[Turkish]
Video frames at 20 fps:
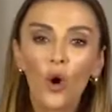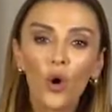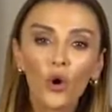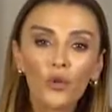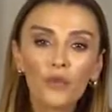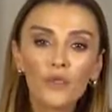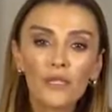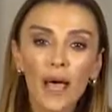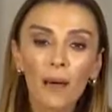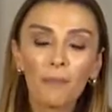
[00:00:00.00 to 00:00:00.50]

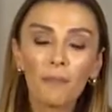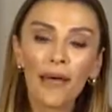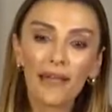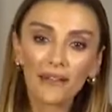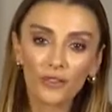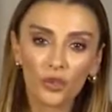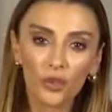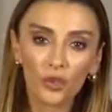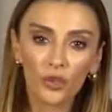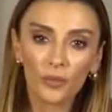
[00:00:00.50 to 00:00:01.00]
O yüzden
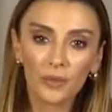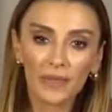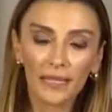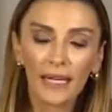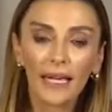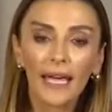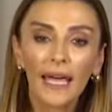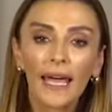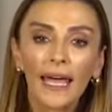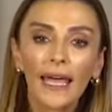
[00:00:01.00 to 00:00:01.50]
ben diyorum
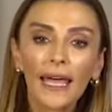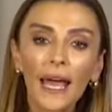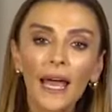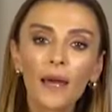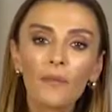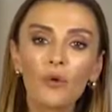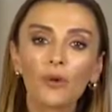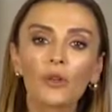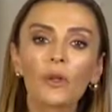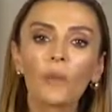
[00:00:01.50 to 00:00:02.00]
ki
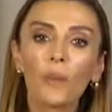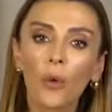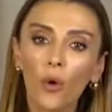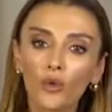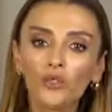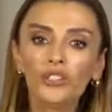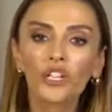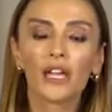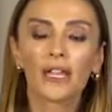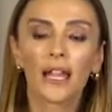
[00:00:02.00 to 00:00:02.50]
eğer böyle
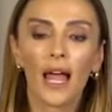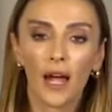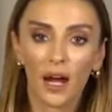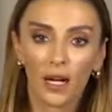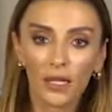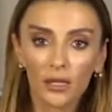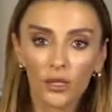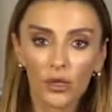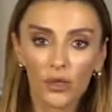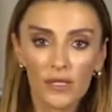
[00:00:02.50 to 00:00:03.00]
bol şeyler
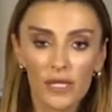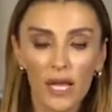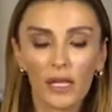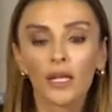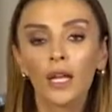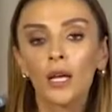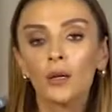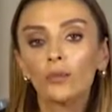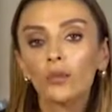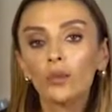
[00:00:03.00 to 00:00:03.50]

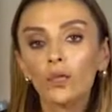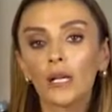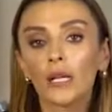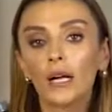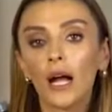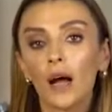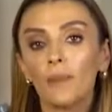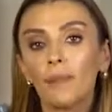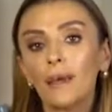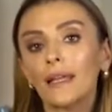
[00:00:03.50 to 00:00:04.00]
alıyorsan
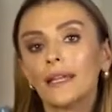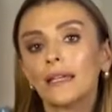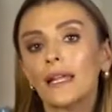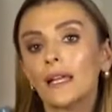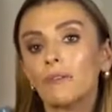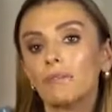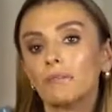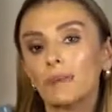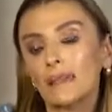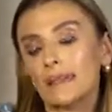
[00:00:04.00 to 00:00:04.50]
mutlaka
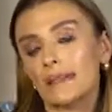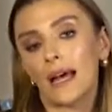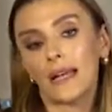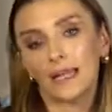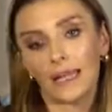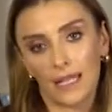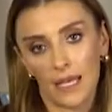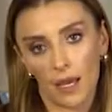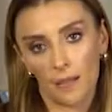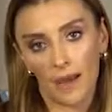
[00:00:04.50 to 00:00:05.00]
beline bir
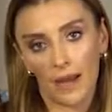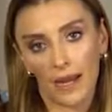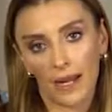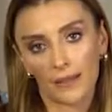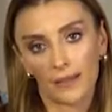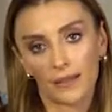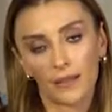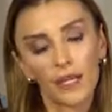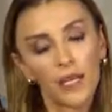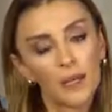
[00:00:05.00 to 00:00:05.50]
tane kemer
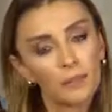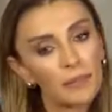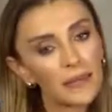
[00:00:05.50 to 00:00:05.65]
edin.